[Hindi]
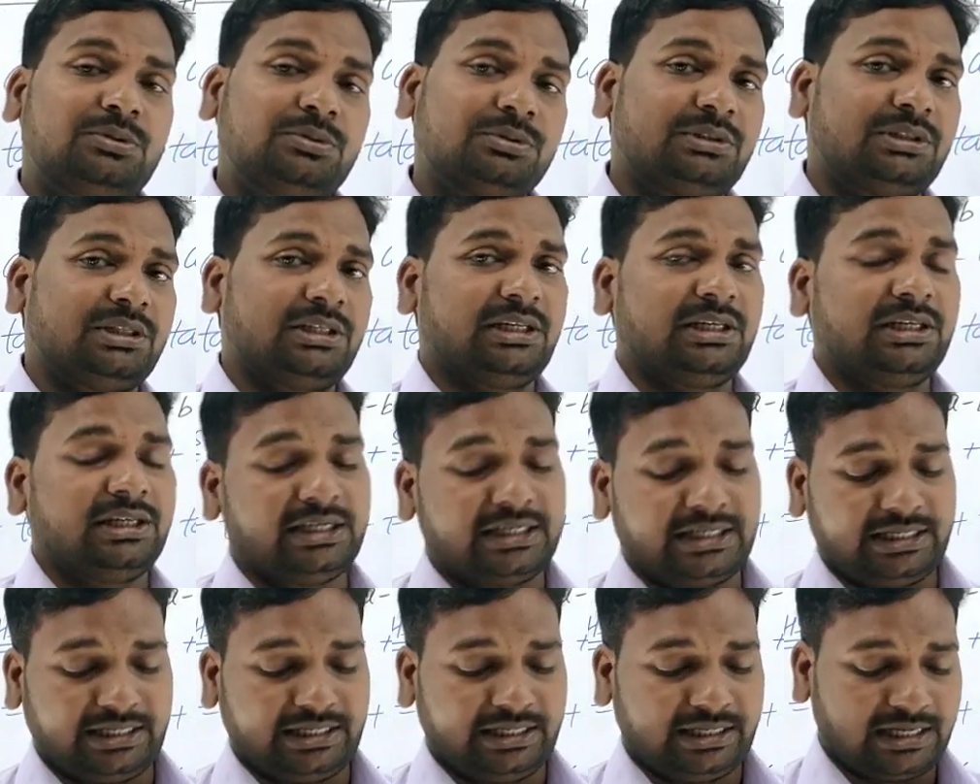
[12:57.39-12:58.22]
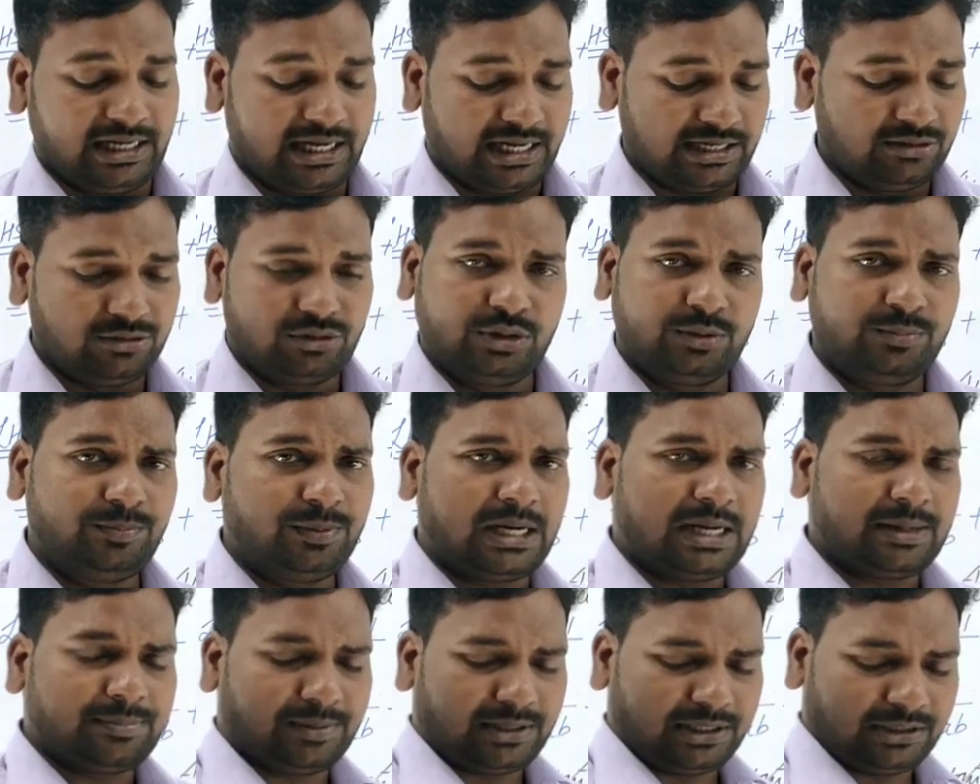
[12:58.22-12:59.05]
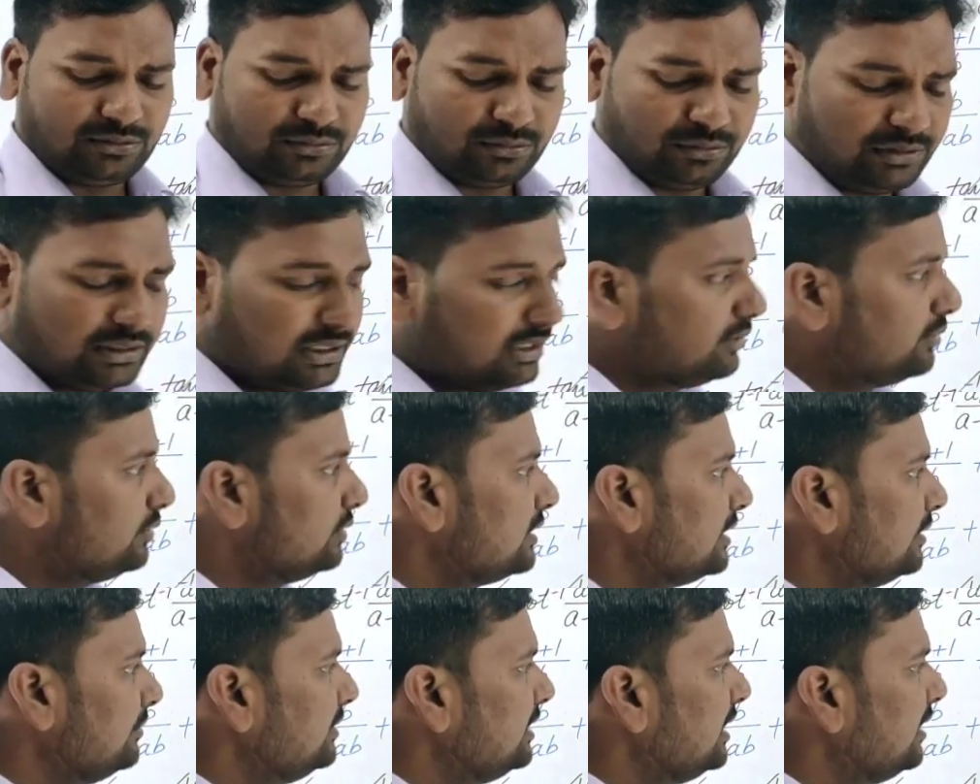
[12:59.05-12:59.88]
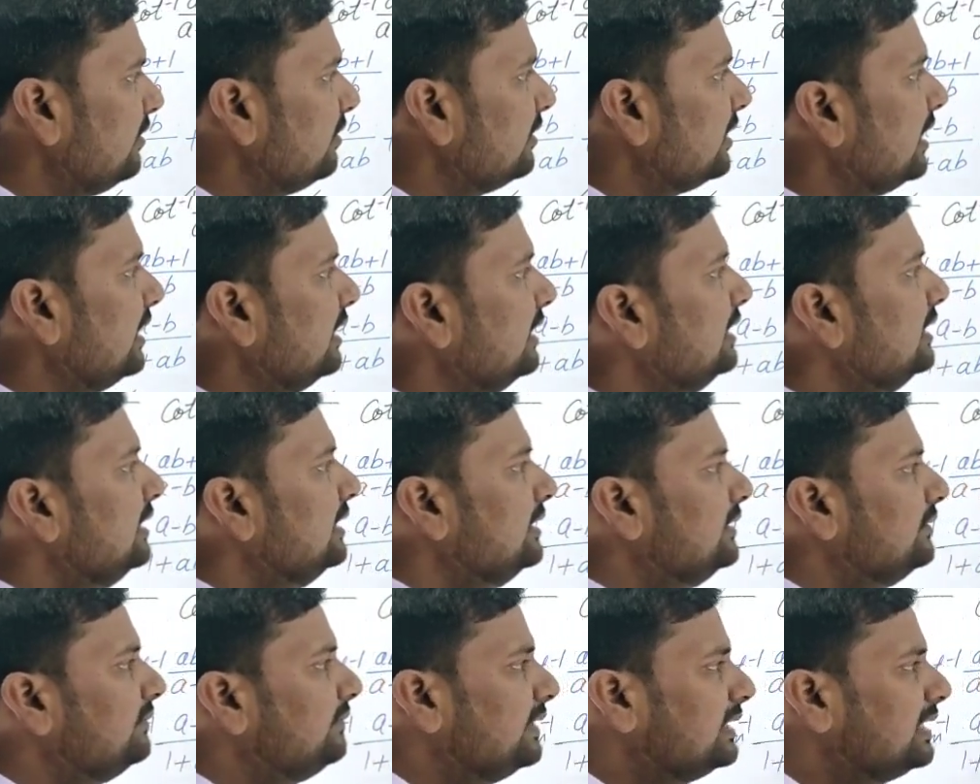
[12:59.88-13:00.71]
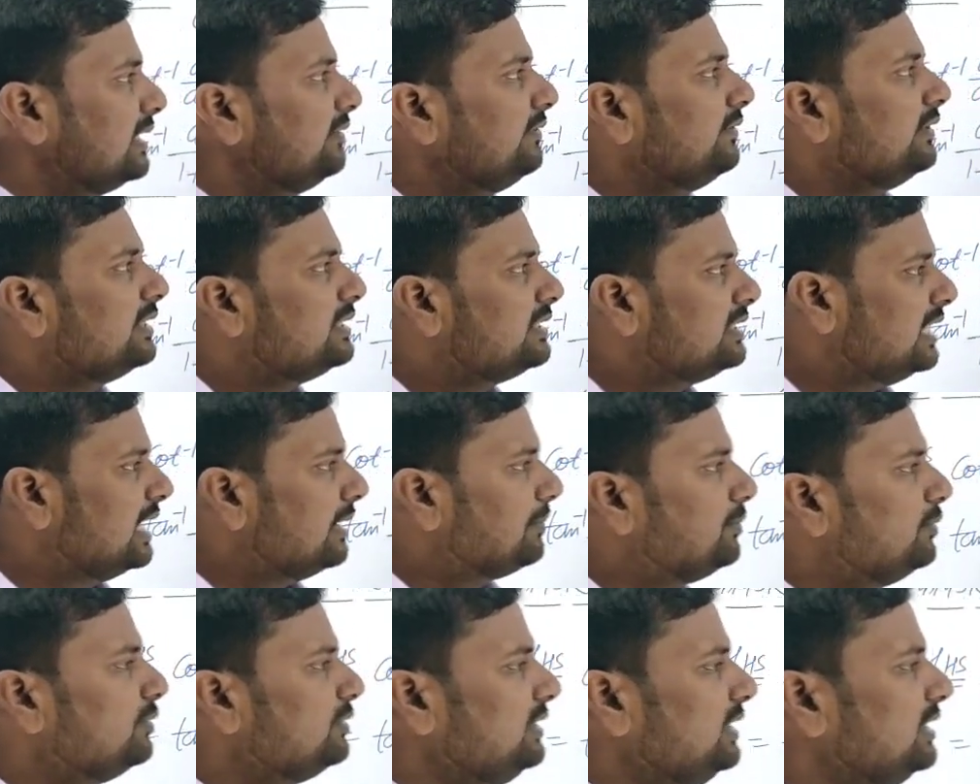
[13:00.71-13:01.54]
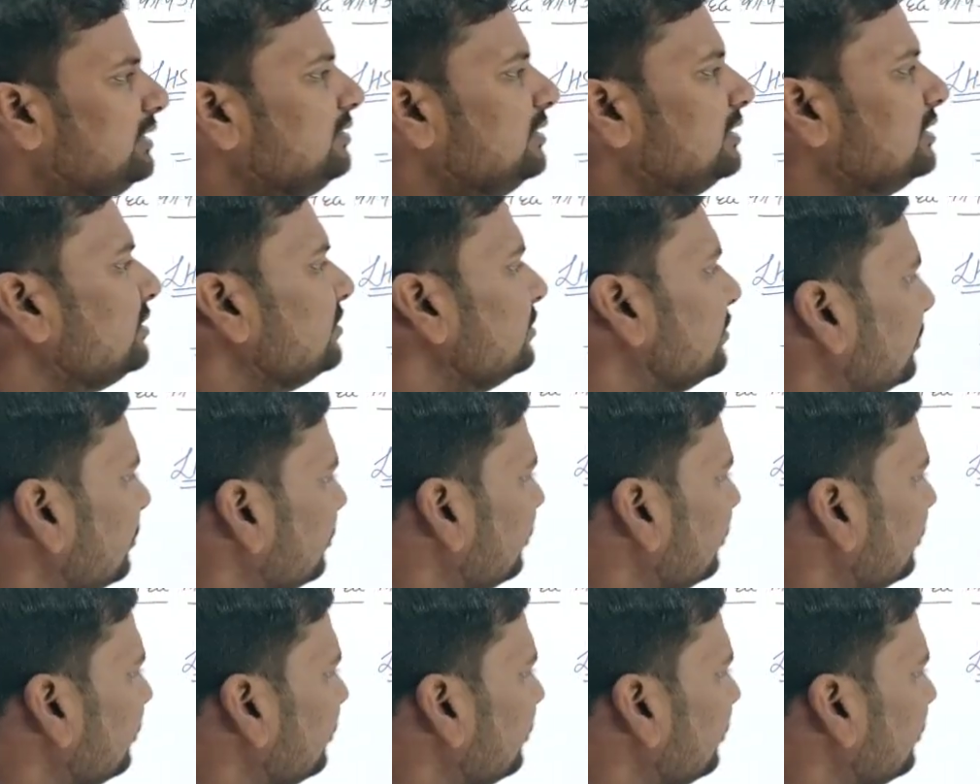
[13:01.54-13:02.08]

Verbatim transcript: होती ही नहीं है आई होप आपने इस क्वेश्चन को समझा होगा फटाफट से आप लोग डियर स्टूडेंट्स को